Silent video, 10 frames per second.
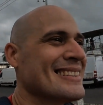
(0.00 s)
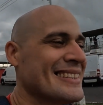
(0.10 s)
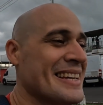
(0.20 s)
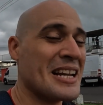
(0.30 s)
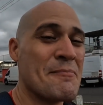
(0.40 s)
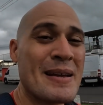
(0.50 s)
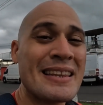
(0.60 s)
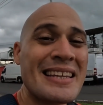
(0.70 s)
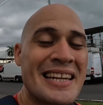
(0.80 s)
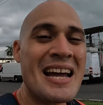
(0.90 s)
De
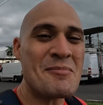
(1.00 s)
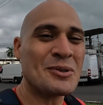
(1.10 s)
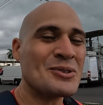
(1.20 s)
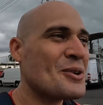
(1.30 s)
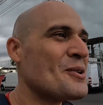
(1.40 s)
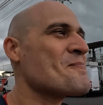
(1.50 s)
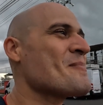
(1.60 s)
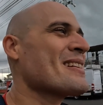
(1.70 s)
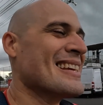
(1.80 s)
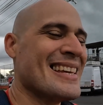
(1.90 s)
repente teníamos sol
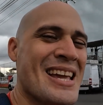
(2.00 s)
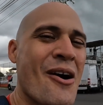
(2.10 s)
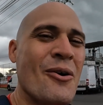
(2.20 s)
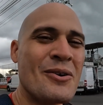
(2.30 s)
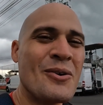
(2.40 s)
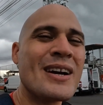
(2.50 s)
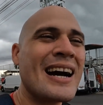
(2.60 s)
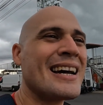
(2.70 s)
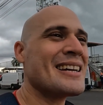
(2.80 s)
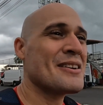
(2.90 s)
y ahora nos
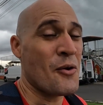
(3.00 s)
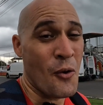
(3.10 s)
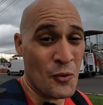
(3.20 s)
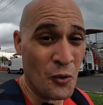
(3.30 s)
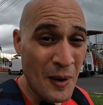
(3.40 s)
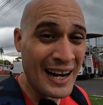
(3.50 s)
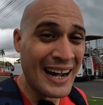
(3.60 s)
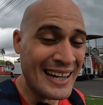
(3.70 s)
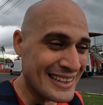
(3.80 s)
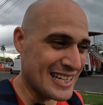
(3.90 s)
cae o nos va a
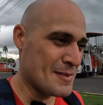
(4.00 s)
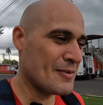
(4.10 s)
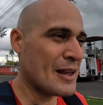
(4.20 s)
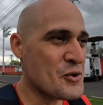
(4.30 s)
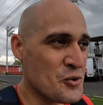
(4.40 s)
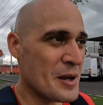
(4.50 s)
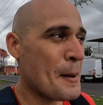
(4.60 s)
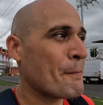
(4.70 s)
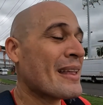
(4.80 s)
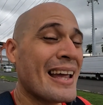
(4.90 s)
caer tremenda lluvia.
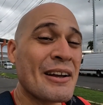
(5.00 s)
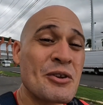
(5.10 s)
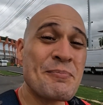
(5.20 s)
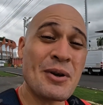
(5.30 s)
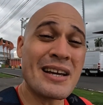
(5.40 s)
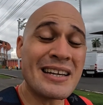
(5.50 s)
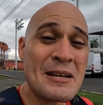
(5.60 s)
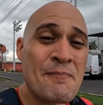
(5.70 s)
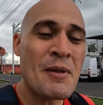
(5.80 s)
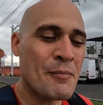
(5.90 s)
Estoy por
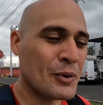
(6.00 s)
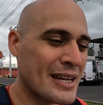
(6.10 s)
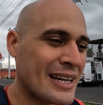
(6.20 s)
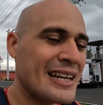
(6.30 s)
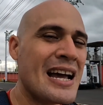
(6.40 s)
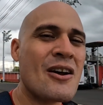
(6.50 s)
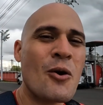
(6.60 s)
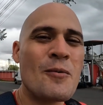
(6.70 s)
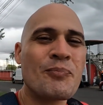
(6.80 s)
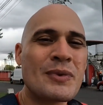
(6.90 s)
aquí porque quería
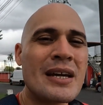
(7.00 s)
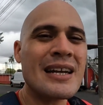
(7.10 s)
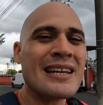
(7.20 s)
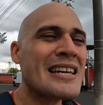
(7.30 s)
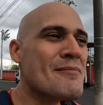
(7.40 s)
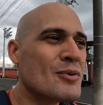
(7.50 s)
contarles y